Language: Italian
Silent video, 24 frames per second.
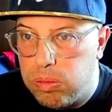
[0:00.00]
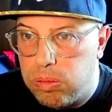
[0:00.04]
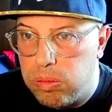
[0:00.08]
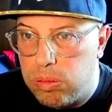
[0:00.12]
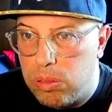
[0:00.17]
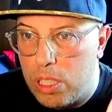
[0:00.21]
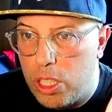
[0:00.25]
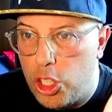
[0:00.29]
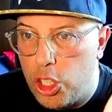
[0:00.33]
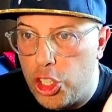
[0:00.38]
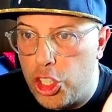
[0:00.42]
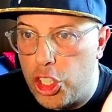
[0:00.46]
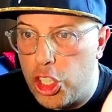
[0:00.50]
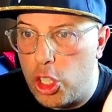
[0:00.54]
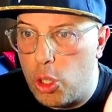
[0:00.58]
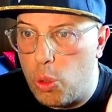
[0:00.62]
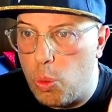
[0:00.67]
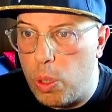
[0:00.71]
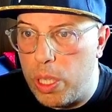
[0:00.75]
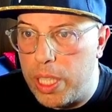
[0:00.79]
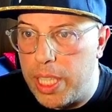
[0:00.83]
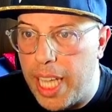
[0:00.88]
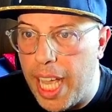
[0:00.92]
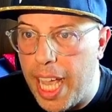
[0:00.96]
in
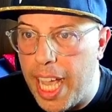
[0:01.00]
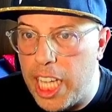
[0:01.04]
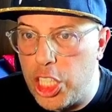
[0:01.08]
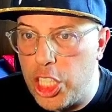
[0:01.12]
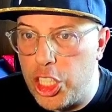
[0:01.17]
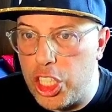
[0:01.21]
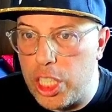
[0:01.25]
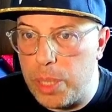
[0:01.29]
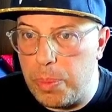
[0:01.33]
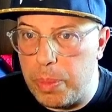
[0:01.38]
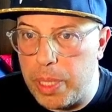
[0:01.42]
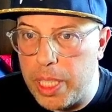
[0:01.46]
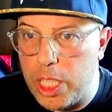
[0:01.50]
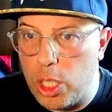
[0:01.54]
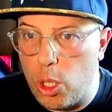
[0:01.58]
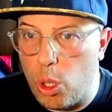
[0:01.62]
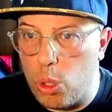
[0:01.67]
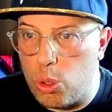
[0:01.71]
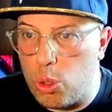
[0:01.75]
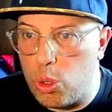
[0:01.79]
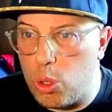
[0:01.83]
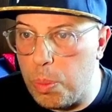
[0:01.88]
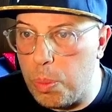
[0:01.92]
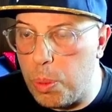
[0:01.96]
5 decimi
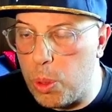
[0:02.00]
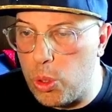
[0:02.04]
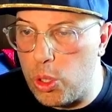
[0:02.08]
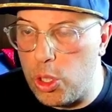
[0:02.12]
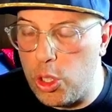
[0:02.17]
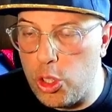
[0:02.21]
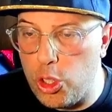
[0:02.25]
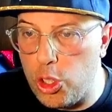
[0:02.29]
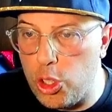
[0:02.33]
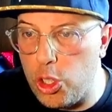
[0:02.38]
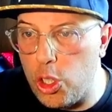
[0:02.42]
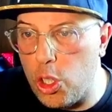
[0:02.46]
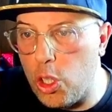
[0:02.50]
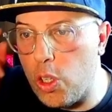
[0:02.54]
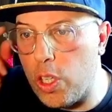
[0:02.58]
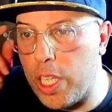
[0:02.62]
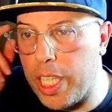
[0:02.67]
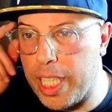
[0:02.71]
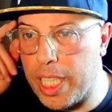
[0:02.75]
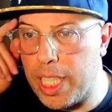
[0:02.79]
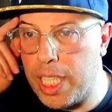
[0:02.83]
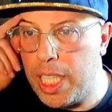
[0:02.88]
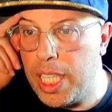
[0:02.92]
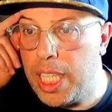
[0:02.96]
8
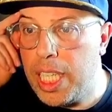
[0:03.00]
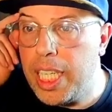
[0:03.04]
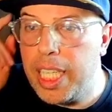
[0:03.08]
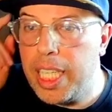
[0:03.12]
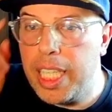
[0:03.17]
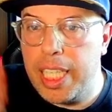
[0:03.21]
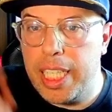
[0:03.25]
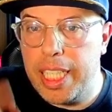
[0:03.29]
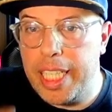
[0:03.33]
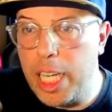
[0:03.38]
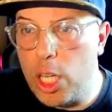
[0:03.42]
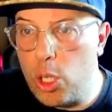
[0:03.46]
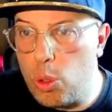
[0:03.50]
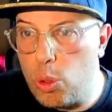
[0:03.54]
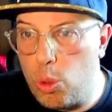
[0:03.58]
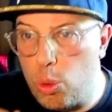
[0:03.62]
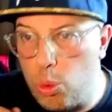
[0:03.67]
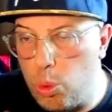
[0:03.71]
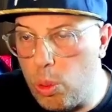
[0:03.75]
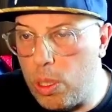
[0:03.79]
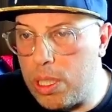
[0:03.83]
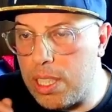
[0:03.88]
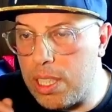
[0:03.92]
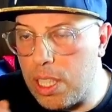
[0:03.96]
posizioni nel
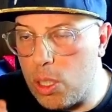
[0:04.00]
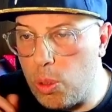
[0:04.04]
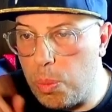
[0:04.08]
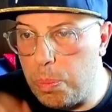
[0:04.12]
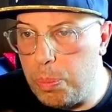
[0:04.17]
Q2 è stato più